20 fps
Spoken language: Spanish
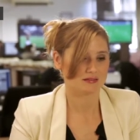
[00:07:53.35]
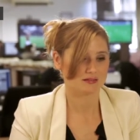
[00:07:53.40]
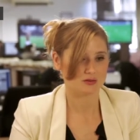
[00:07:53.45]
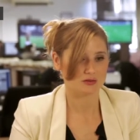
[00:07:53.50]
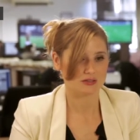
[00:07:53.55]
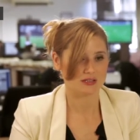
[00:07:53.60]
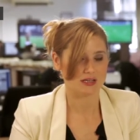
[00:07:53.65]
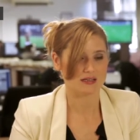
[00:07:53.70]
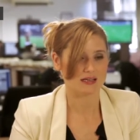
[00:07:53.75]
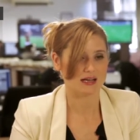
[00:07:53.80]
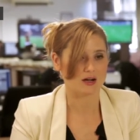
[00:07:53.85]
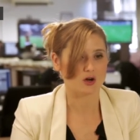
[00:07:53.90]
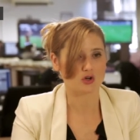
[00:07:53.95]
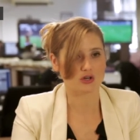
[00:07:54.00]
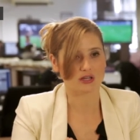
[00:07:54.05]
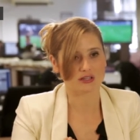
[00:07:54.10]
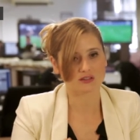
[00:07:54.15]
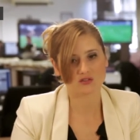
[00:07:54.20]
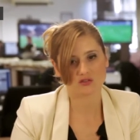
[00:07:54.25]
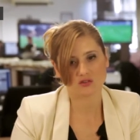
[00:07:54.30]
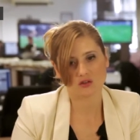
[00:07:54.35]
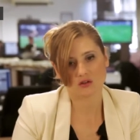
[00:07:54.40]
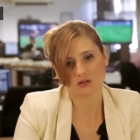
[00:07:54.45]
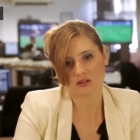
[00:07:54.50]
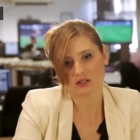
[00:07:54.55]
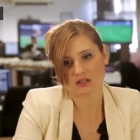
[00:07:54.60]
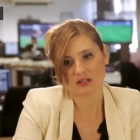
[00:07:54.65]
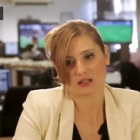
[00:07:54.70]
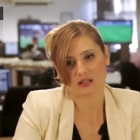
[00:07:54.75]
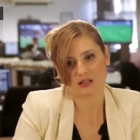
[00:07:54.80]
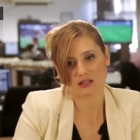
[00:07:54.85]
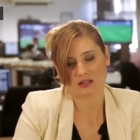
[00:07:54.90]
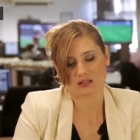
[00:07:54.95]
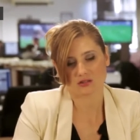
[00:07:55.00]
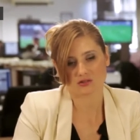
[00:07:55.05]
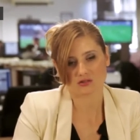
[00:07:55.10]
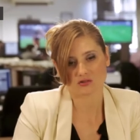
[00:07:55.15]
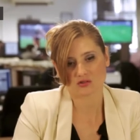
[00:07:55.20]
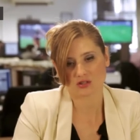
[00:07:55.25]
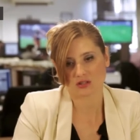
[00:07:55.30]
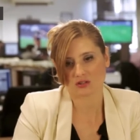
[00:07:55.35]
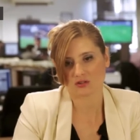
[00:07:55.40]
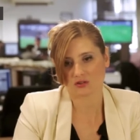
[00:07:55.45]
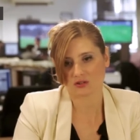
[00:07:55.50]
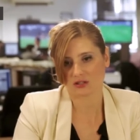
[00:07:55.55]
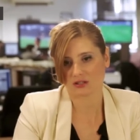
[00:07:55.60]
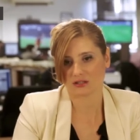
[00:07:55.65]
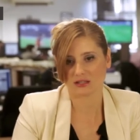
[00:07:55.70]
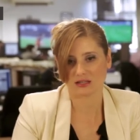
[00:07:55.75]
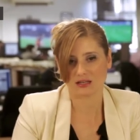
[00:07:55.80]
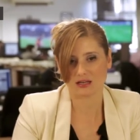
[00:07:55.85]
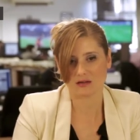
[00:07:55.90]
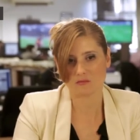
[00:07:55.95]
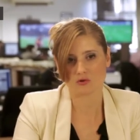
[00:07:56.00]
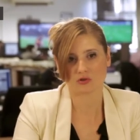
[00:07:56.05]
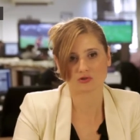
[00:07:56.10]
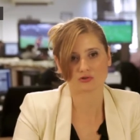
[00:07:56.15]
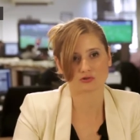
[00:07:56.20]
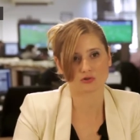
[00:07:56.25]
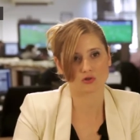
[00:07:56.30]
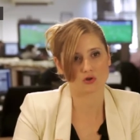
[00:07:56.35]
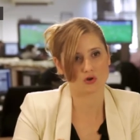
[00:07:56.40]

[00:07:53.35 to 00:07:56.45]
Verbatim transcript: la, conexión que, yo siento que tenemos